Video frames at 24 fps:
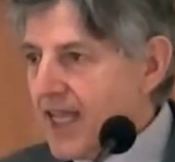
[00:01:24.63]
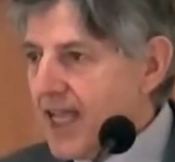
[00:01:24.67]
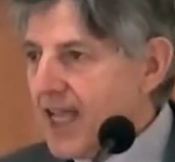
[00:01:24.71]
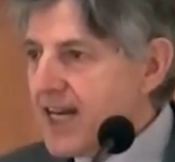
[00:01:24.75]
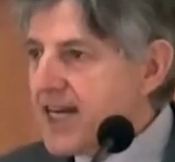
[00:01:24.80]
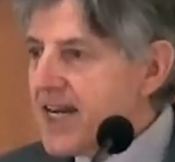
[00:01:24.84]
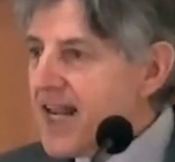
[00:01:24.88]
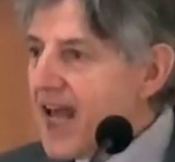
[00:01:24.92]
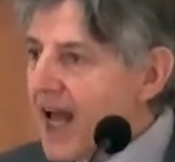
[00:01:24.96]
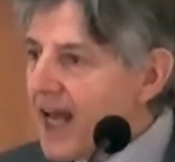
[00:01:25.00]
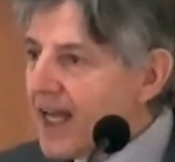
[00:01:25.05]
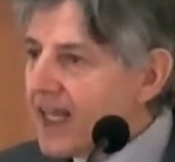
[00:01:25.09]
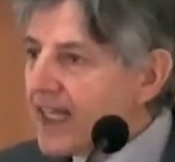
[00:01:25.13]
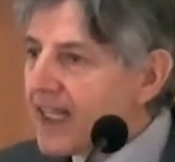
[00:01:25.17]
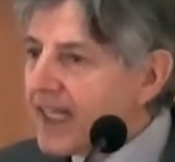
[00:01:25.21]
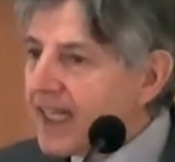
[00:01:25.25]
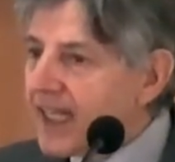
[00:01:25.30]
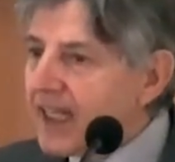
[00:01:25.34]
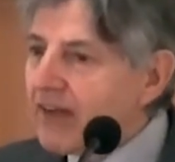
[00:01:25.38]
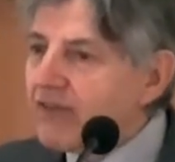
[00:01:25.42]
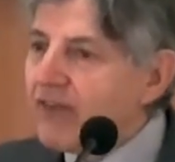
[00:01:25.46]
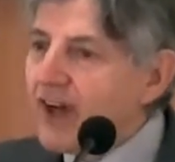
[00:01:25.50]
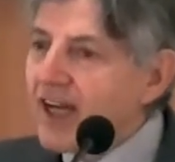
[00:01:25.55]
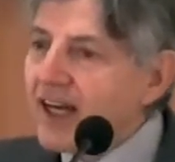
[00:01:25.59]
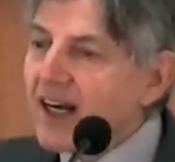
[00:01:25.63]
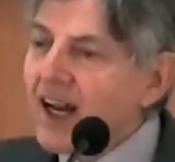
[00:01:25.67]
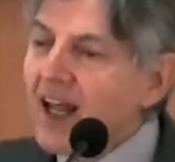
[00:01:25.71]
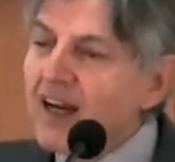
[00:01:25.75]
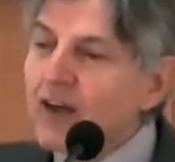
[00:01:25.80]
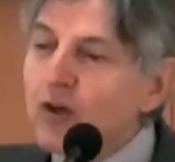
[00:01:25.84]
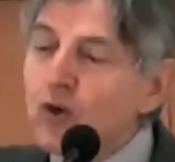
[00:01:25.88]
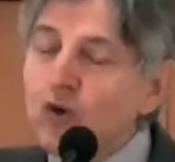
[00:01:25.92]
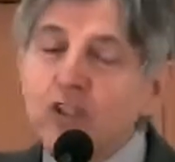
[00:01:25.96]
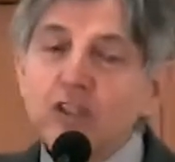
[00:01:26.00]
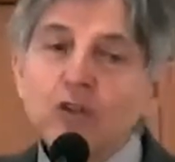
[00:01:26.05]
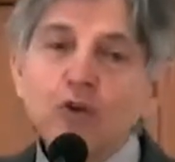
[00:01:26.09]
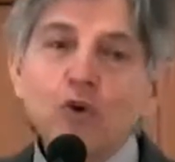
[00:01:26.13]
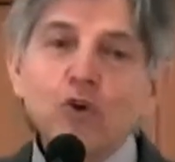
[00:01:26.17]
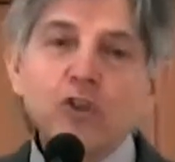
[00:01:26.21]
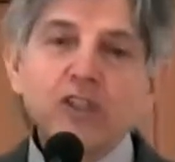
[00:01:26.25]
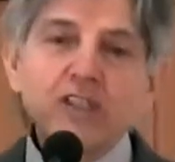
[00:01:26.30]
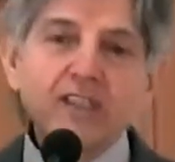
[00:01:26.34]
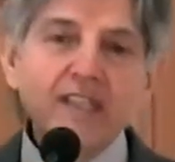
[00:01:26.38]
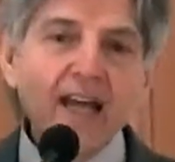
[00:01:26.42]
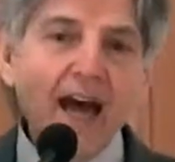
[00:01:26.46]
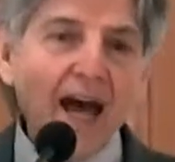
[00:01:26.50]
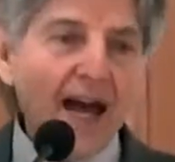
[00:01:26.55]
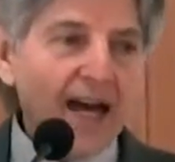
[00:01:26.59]
e neanche verranno
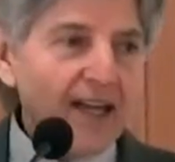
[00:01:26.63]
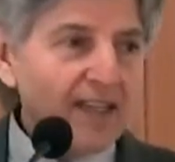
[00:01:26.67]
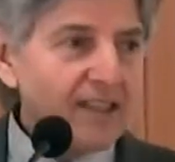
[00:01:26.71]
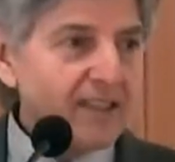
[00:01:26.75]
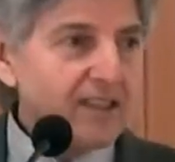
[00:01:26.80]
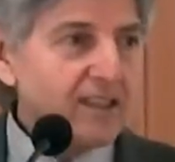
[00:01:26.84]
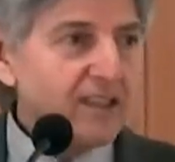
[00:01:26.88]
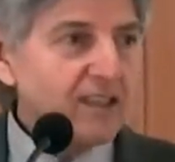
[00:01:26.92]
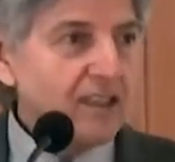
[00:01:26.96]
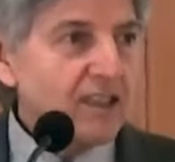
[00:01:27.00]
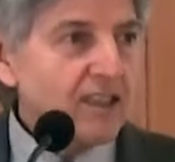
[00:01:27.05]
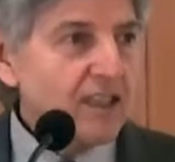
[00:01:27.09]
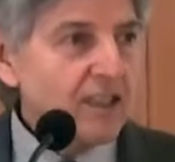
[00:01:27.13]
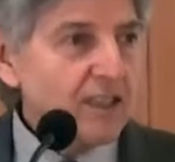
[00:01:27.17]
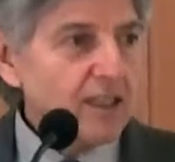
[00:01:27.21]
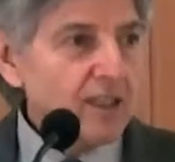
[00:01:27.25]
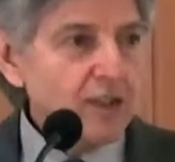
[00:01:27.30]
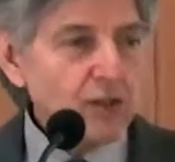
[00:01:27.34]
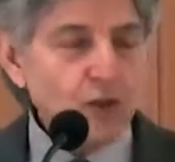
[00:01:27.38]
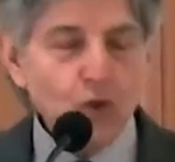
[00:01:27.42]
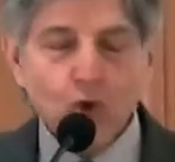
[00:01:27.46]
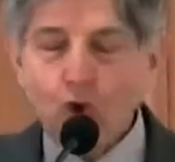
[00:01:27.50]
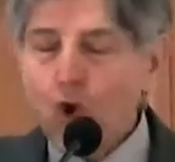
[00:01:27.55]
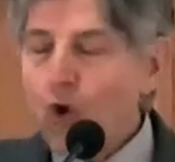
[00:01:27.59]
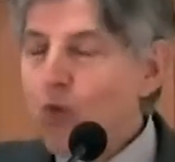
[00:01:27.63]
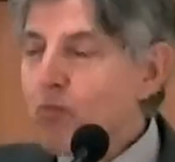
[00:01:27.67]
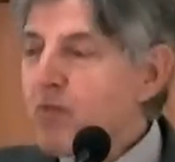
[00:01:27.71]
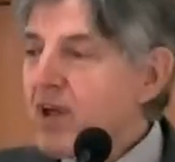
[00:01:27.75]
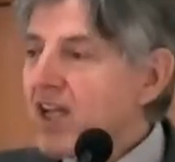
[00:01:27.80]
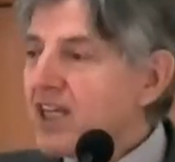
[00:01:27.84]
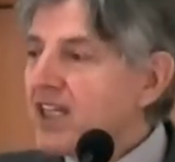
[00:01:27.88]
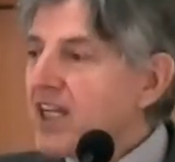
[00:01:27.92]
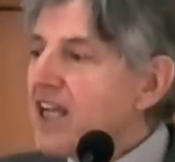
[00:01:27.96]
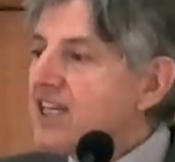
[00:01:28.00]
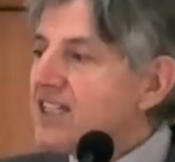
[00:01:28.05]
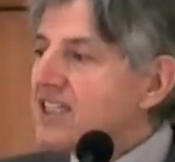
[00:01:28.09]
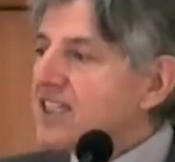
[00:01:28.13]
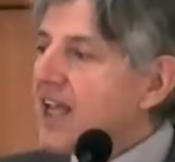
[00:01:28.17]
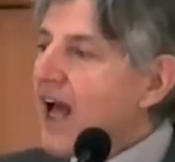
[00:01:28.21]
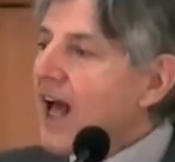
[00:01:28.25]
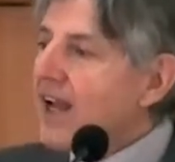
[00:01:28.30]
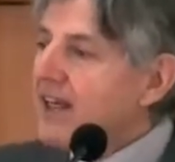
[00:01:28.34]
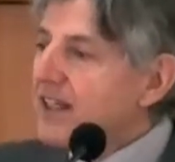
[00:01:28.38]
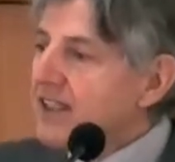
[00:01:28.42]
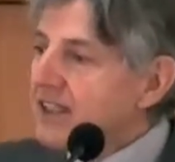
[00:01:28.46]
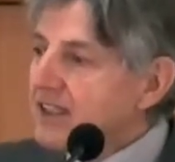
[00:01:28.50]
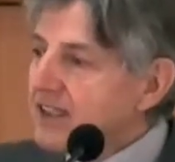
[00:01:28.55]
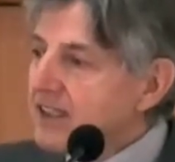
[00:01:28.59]
ricordati come dei
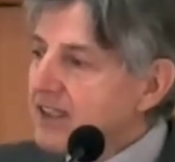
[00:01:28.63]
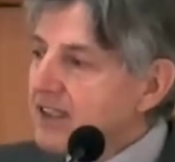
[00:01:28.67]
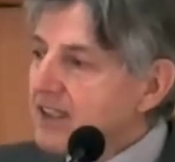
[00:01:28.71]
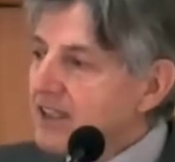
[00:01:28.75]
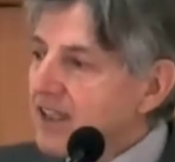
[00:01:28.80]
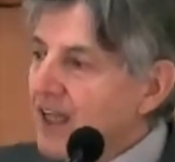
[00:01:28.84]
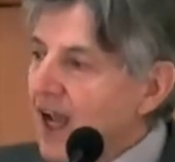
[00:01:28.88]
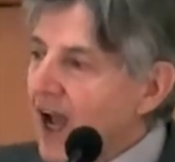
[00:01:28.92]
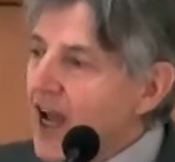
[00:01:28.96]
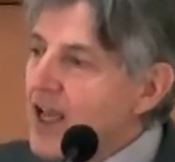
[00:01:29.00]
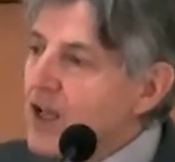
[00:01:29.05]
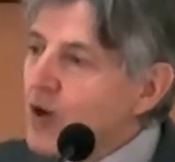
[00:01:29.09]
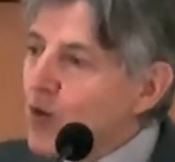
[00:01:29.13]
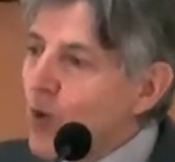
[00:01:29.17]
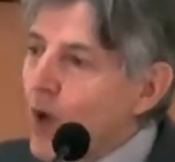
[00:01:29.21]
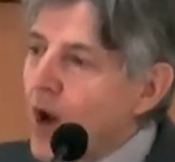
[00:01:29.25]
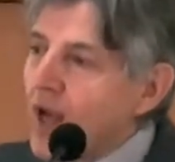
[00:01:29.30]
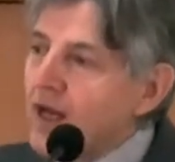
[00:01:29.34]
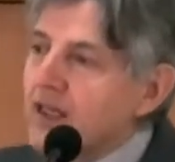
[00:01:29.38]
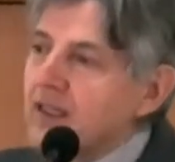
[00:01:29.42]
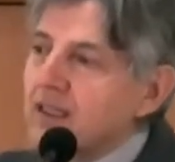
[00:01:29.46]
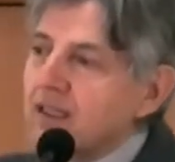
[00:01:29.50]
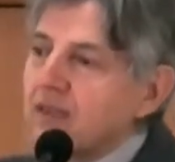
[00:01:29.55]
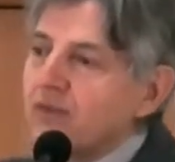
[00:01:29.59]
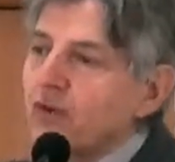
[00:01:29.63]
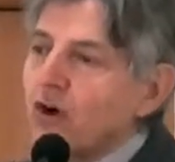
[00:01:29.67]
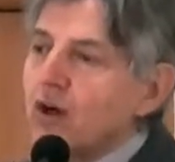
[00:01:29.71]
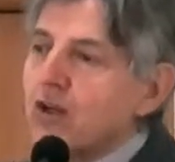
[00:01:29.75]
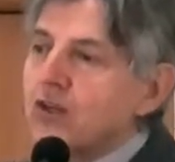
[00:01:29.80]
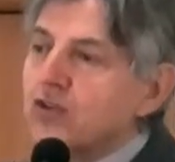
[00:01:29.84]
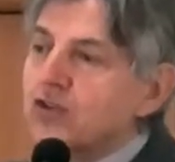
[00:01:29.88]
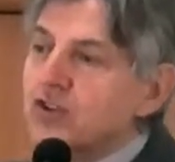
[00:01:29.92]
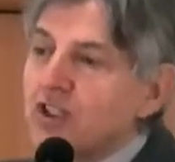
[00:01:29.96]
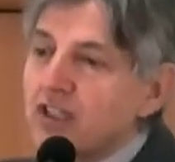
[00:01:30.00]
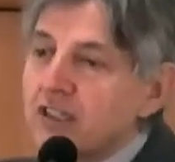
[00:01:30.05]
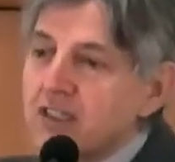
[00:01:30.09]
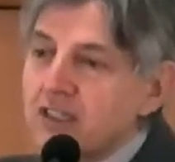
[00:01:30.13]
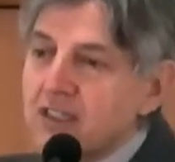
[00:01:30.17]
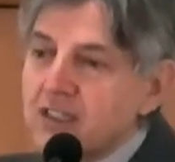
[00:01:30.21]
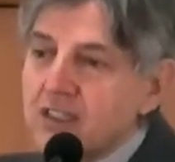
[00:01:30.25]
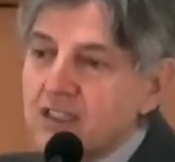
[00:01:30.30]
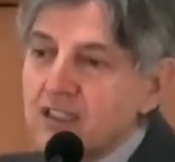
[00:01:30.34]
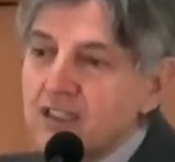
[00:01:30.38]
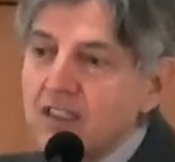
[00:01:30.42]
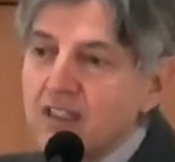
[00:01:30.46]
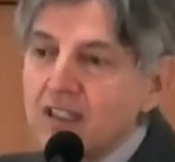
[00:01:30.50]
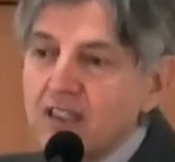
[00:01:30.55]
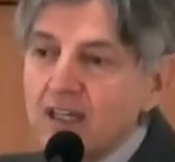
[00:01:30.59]
santi ai quali
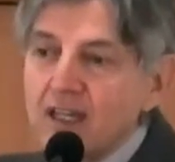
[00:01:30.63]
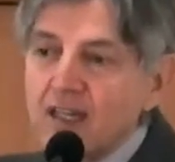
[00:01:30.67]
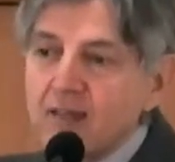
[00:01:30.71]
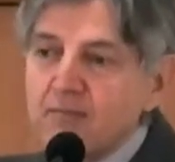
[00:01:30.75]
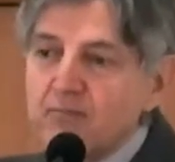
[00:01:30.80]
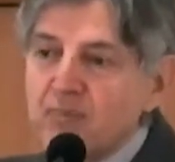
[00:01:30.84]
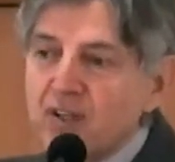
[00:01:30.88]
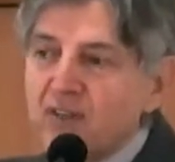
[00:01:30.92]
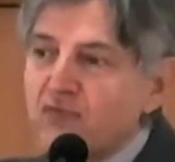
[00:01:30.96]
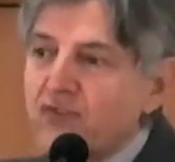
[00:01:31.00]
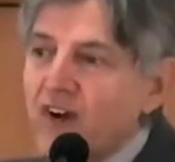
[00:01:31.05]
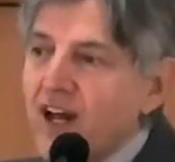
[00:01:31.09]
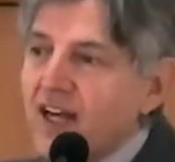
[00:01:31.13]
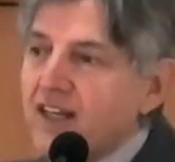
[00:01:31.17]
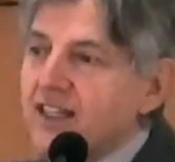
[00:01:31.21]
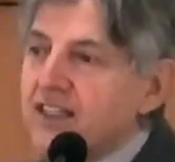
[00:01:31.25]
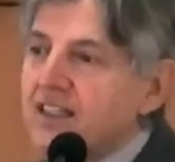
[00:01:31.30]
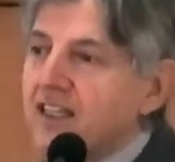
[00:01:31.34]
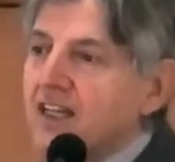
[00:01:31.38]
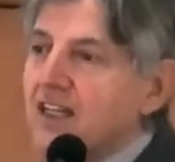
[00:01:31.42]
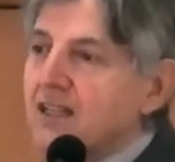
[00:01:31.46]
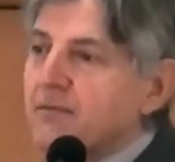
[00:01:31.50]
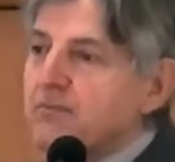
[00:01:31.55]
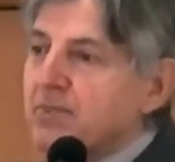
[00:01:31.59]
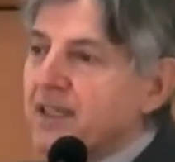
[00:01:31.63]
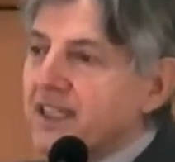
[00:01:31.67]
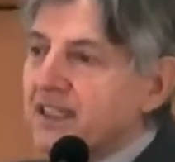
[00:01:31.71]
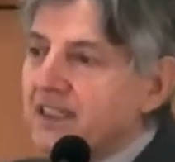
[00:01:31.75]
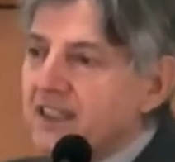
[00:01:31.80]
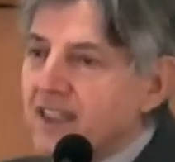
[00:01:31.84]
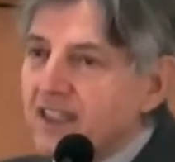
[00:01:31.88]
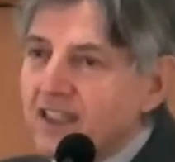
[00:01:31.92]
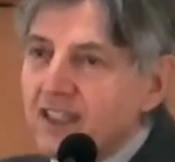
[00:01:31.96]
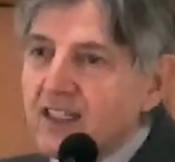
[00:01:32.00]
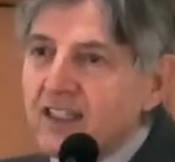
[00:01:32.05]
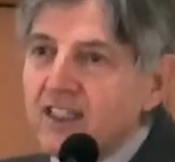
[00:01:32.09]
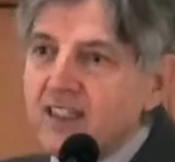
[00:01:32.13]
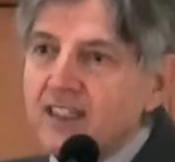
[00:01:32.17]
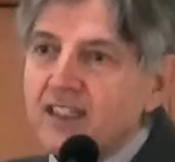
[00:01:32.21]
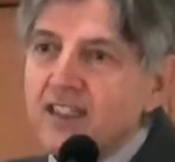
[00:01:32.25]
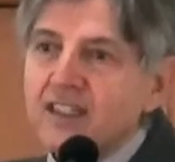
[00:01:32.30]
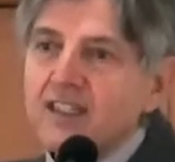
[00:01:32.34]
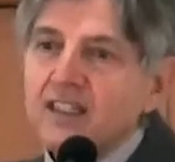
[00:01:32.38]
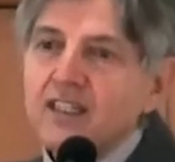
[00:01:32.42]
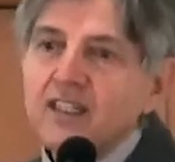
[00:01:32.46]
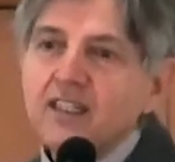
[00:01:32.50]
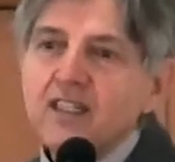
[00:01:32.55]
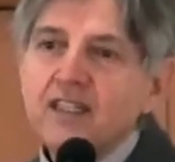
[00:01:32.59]
rivolgersi per fare delle
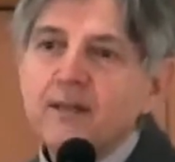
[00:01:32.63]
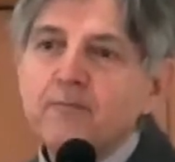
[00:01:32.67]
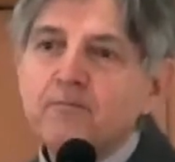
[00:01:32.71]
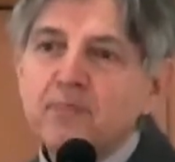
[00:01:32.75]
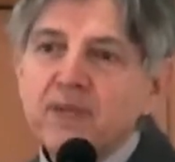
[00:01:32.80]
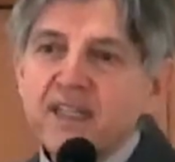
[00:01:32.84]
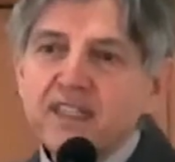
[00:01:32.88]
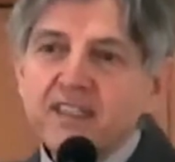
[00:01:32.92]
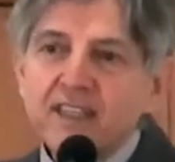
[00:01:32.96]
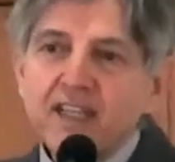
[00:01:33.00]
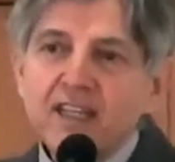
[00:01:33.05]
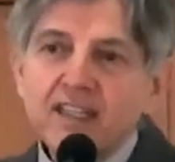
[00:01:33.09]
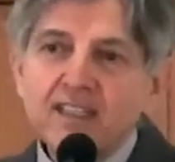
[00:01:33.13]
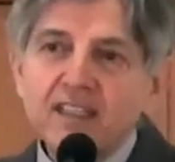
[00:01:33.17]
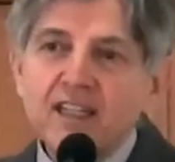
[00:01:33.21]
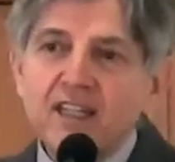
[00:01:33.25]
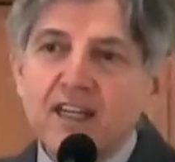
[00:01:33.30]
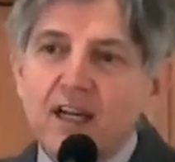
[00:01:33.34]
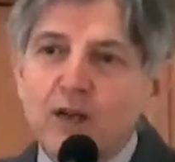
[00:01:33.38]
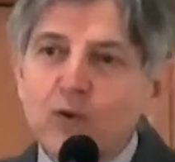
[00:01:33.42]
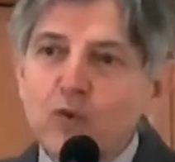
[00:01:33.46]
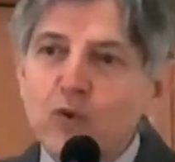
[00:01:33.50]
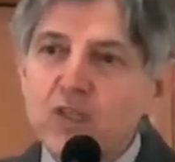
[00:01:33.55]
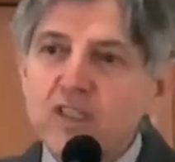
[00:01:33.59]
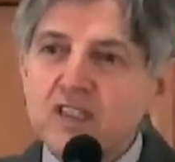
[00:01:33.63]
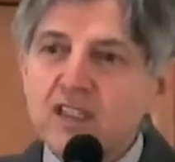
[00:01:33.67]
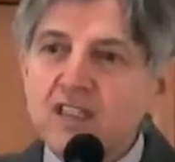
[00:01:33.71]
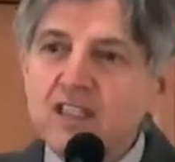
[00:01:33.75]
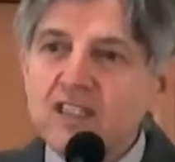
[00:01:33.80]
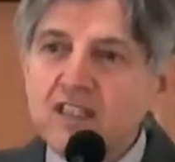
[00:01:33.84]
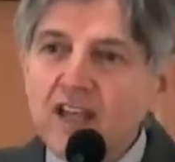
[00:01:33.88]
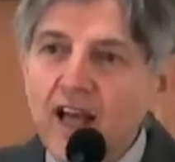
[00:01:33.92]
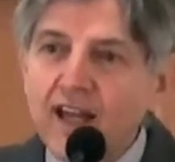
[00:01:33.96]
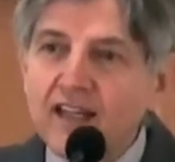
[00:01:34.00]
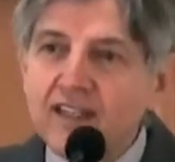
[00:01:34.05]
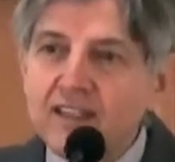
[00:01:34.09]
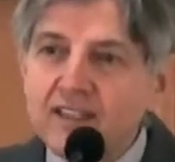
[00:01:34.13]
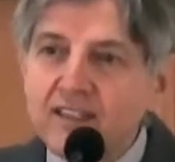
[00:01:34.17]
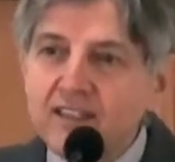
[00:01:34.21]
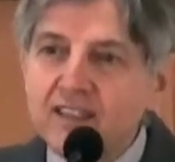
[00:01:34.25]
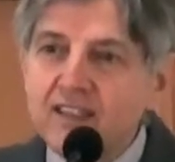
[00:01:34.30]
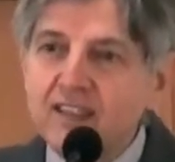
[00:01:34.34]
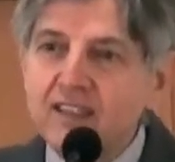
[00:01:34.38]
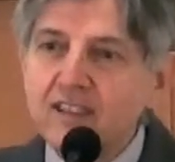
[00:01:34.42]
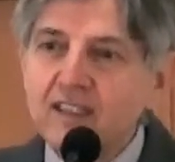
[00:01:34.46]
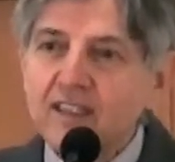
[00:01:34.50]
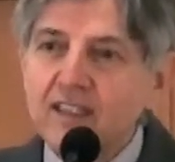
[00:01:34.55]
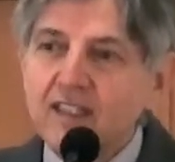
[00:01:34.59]
preghiere e per chiedere a questi
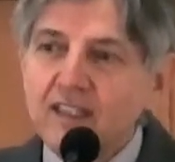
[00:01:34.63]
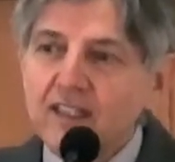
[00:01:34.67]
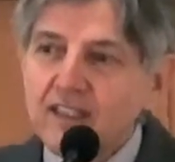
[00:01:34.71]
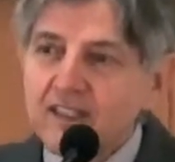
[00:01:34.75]
santi